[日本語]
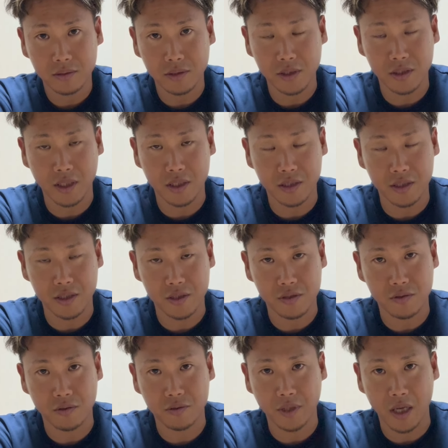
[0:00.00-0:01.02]

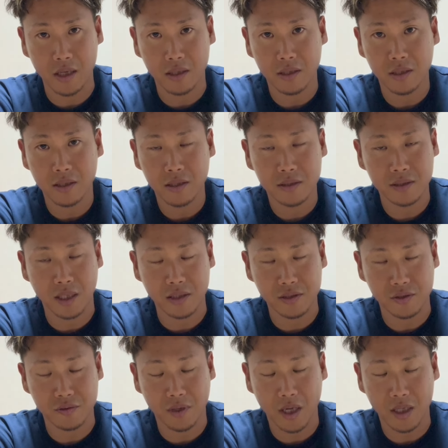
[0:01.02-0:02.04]
2026年
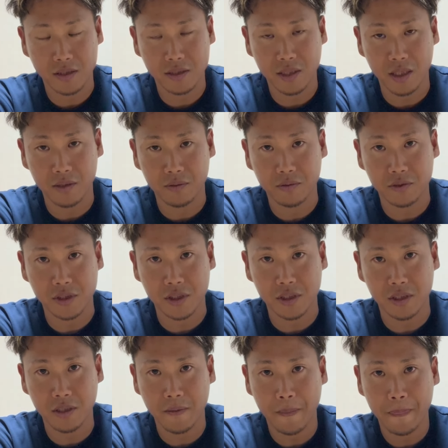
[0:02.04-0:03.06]
38歳の年
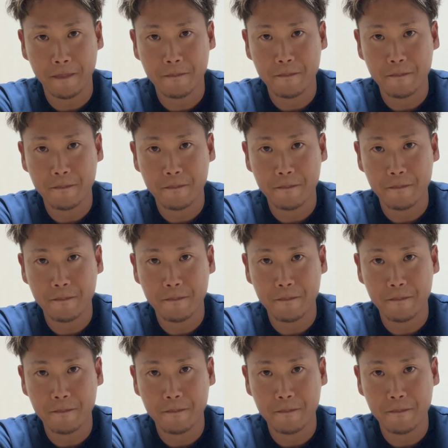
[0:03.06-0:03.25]
に